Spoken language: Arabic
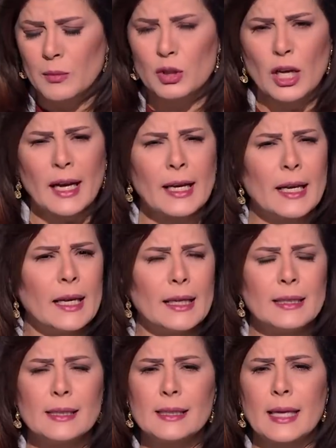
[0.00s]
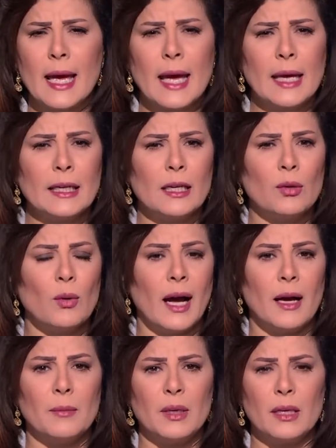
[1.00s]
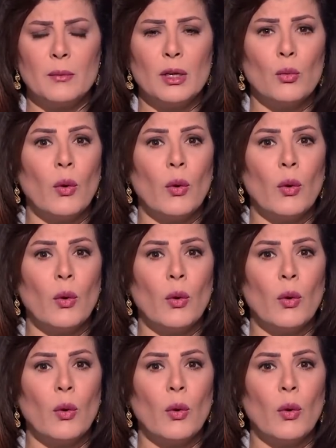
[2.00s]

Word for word: بشكل إنساني وحميمي